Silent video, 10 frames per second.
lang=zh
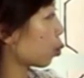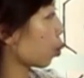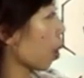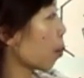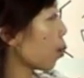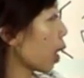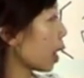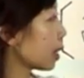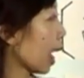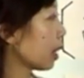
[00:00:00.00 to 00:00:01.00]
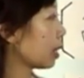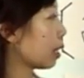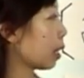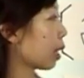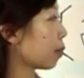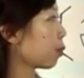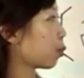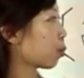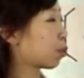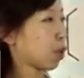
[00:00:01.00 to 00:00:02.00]
全部合在一起的，
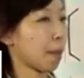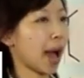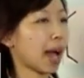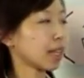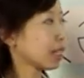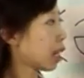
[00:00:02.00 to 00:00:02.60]
嘴巴